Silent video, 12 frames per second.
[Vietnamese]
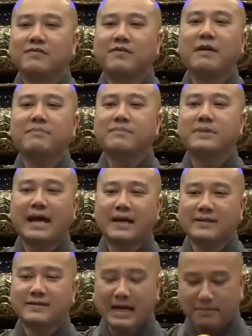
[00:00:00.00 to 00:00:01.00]
Pháp,
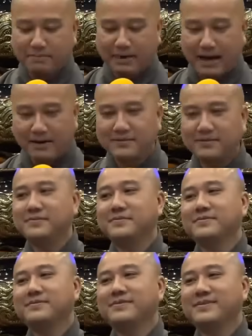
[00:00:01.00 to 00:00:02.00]
Tăng, Tam Bảo.
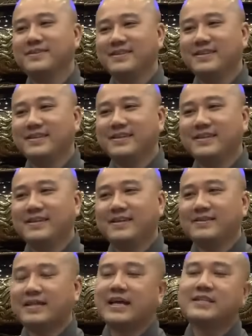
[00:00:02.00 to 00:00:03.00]

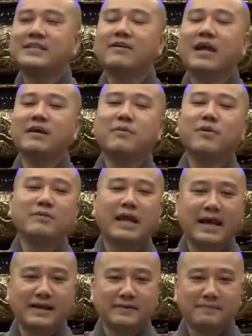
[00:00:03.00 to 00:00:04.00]
Tại sao lại bốn
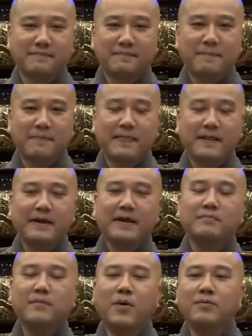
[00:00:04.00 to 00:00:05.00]
lại?
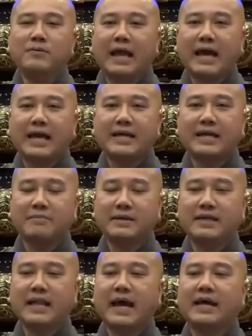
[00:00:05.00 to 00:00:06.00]
Bốn lại là
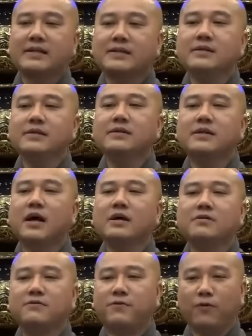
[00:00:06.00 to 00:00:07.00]
mình lại tứ
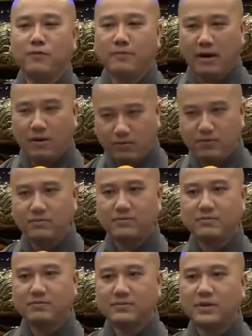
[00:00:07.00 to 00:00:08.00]
thân phụ mẫu,
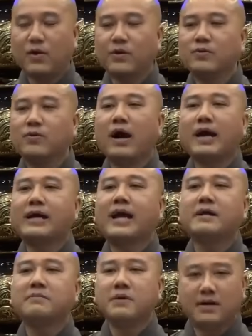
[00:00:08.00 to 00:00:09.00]
nội ngoại
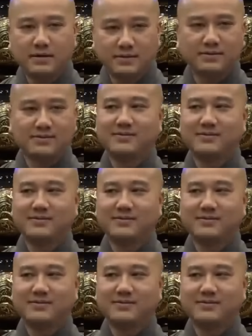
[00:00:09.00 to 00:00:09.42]
hai bên.